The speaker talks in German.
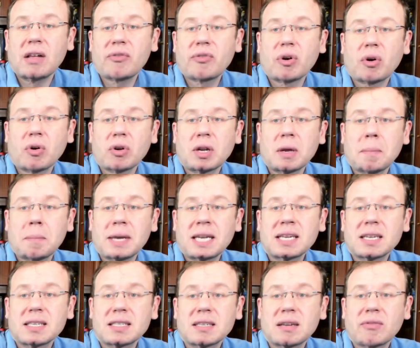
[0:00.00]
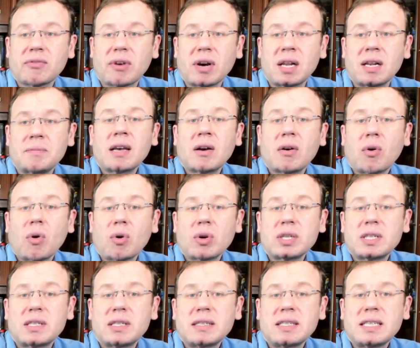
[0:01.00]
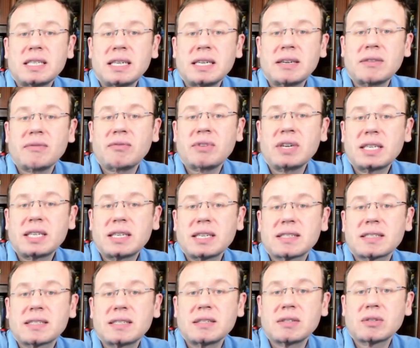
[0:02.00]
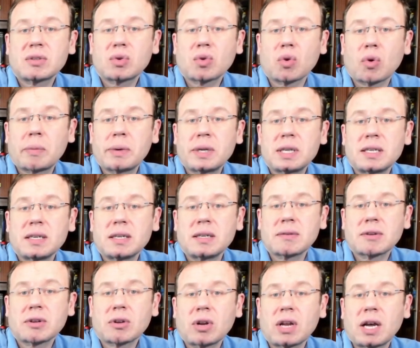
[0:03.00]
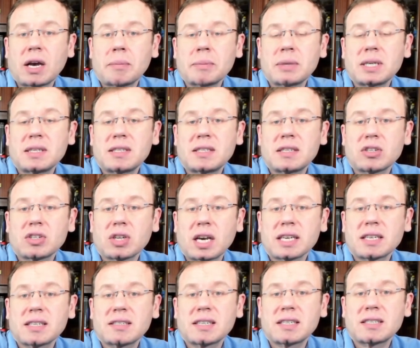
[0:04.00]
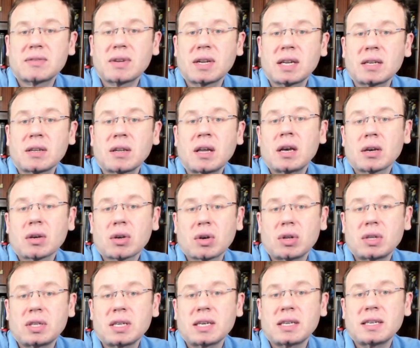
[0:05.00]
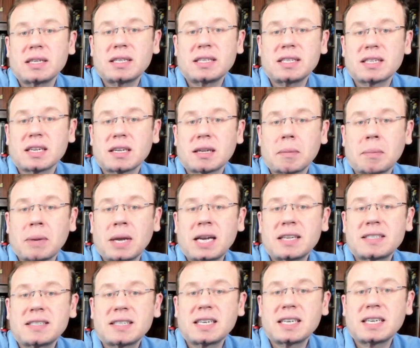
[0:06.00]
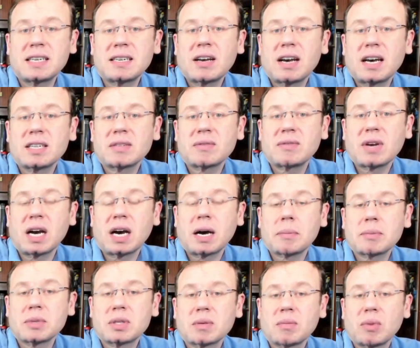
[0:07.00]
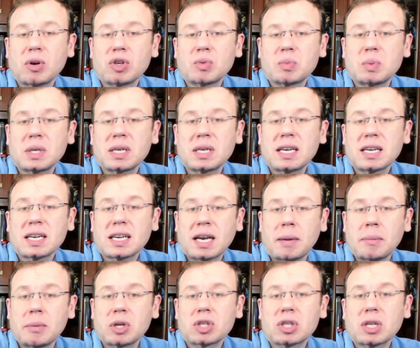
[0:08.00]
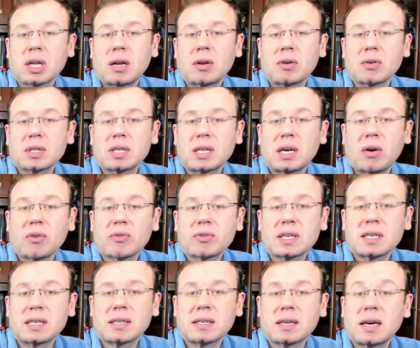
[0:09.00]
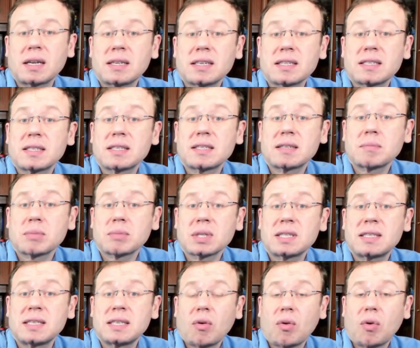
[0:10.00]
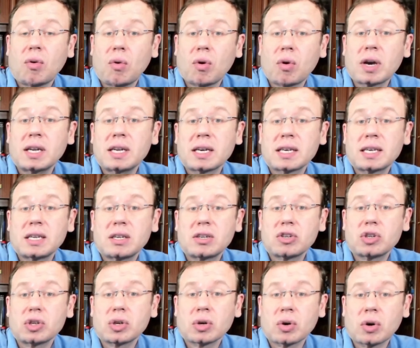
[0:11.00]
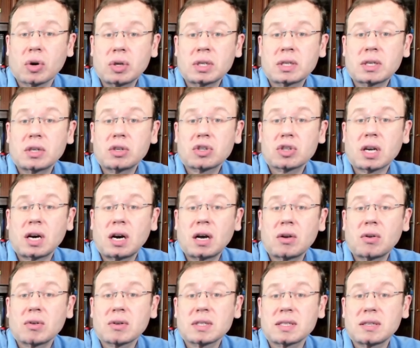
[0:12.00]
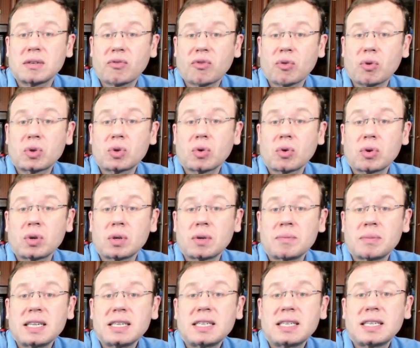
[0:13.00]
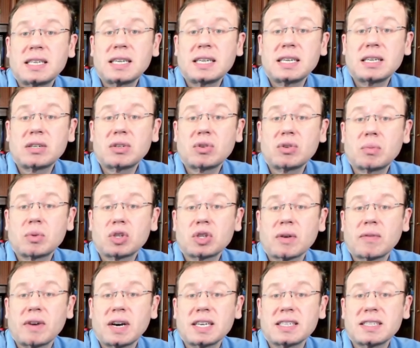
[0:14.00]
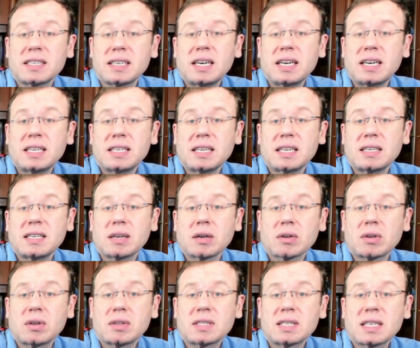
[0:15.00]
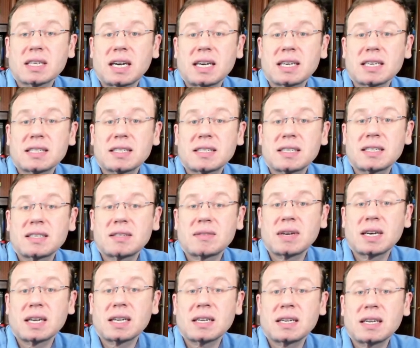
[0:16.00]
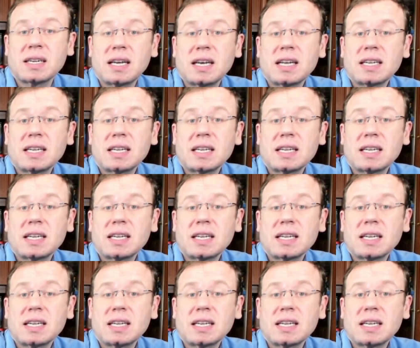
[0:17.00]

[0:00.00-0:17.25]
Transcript: oder Beta-Zerfall. Und die wichtigsten Isotope, die nuklearmedizinisch eingesetzt werden, könnt ihr in dieser Tabelle sehen. Also wir haben zum Beispiel Gammastrahlung, die auftreten kann. Das ist im Prinzip hochenergetische Röntgenstrahlung, sind Photonen, die typischerweise in der Diagnostik eingesetzt werden.